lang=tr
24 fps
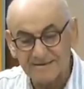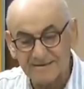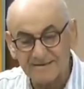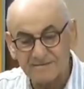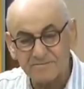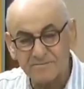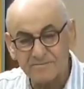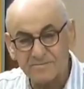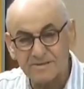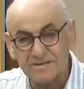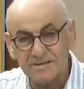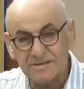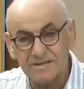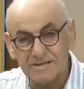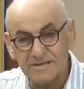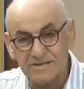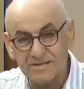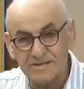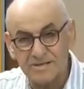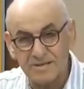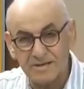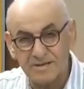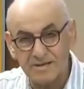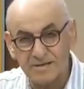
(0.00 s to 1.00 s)
bir
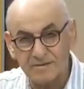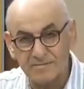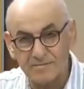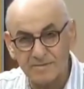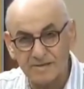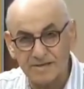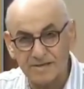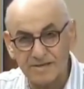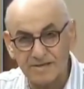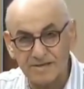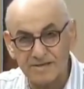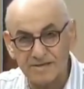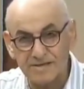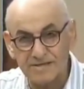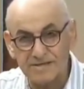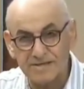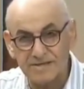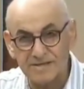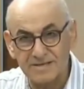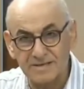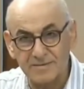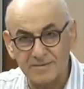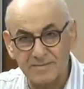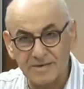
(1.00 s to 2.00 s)
ilçe
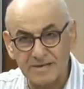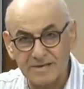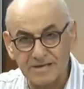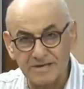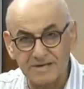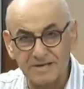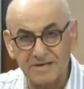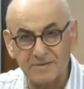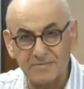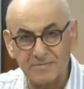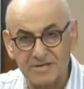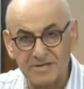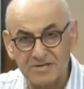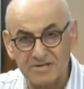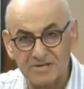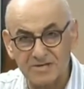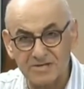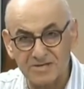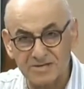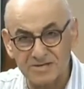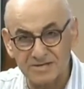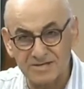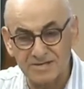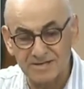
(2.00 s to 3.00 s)
belediyesinde belediye
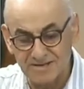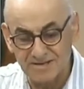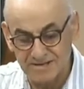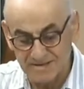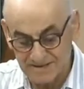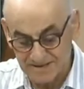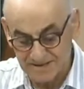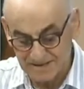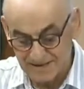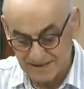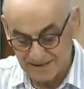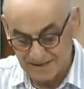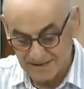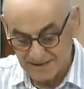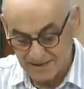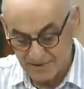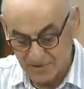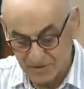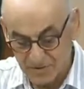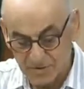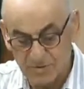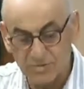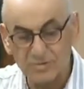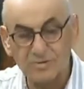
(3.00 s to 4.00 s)
meclisi bir
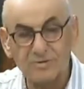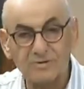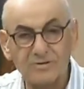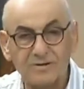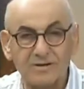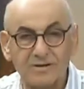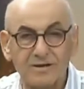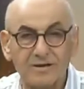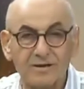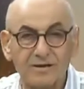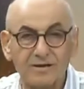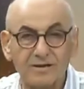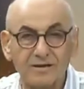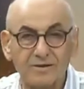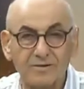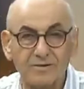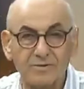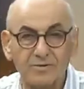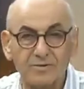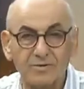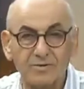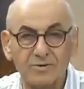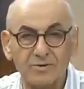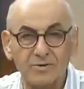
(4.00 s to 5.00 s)
gün karar
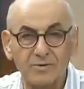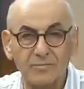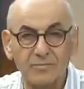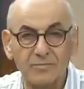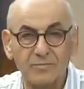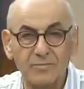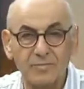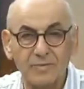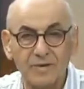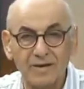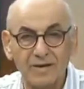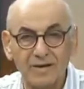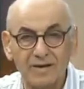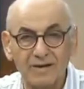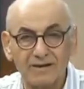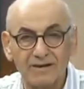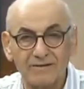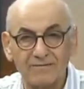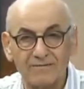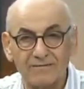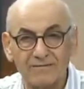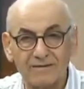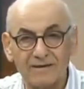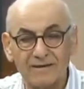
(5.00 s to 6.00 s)
alıyor
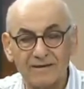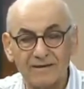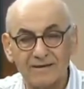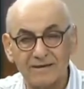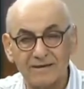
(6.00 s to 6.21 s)
ve